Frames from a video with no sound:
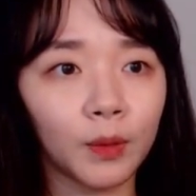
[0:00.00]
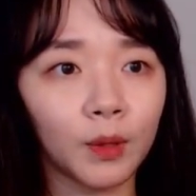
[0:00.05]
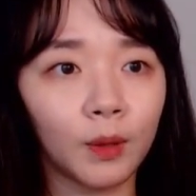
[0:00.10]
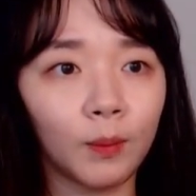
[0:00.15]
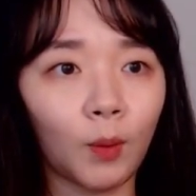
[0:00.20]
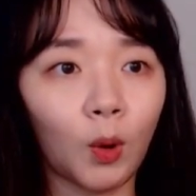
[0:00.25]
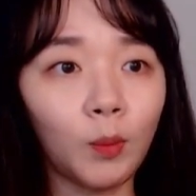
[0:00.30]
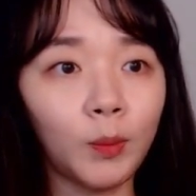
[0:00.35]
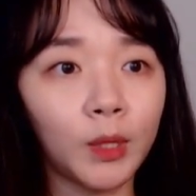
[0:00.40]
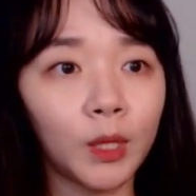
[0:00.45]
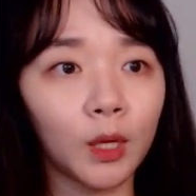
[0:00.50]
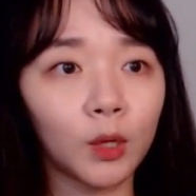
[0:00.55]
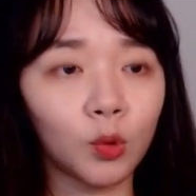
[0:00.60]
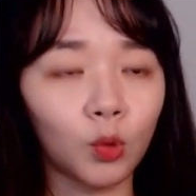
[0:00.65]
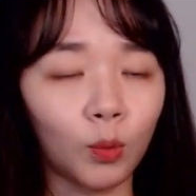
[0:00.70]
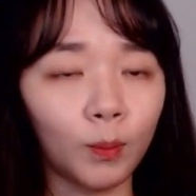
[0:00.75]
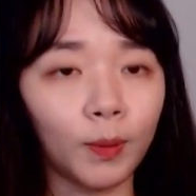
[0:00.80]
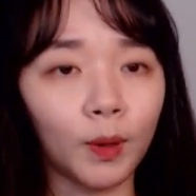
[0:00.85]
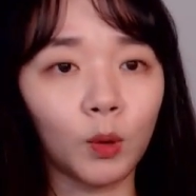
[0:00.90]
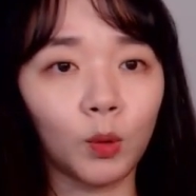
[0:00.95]
범인에게
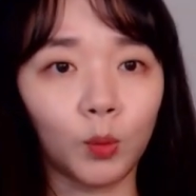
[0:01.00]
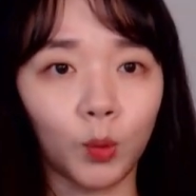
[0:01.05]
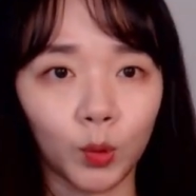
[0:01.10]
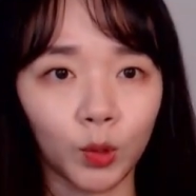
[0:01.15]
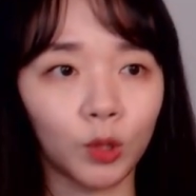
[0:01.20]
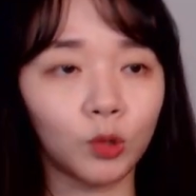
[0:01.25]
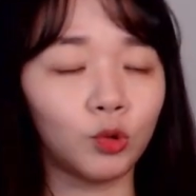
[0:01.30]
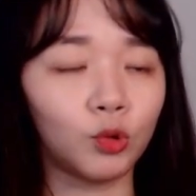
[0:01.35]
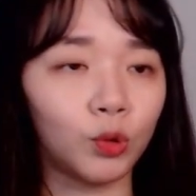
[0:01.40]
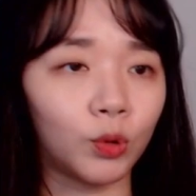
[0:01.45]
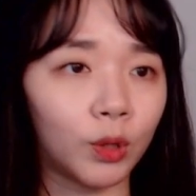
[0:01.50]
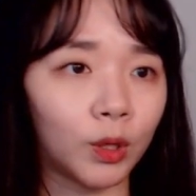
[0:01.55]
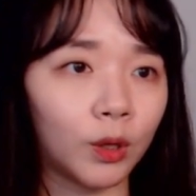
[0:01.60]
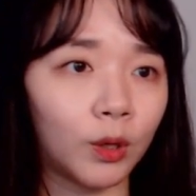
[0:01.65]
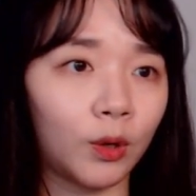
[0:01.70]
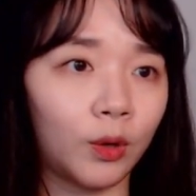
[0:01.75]
돈 받고 보내준 거예요.